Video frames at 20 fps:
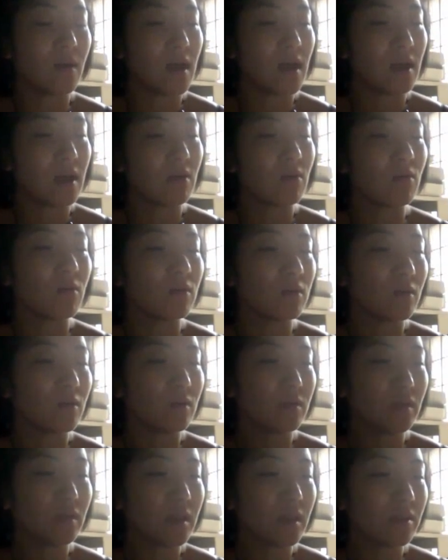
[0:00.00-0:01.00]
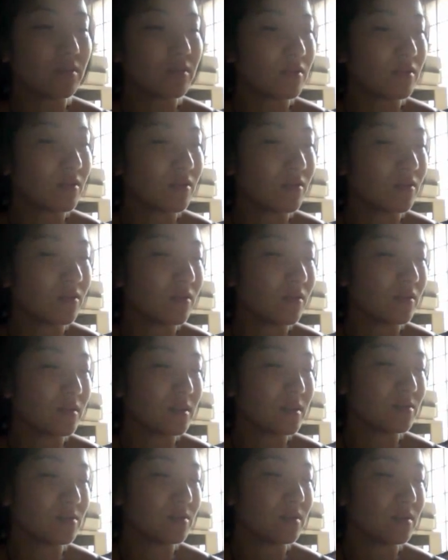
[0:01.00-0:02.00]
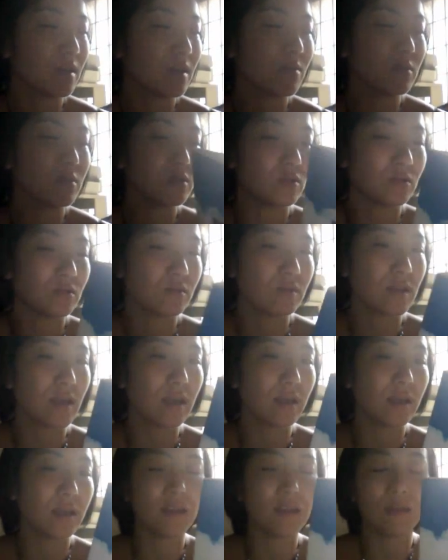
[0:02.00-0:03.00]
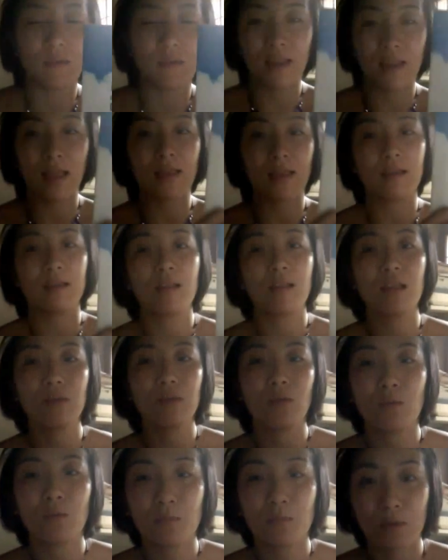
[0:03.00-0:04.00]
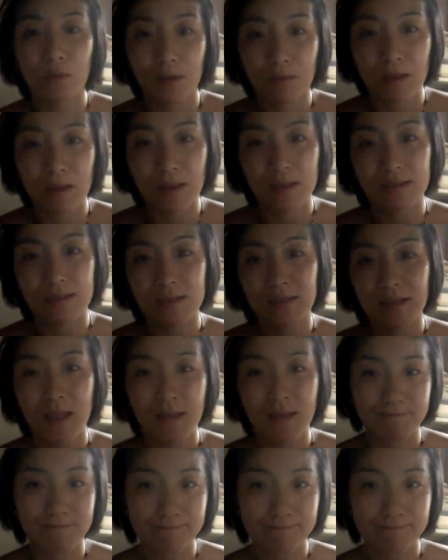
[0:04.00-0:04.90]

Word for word: 綱領っていうのを自分でもちょっと考えてみたいかなと思いました。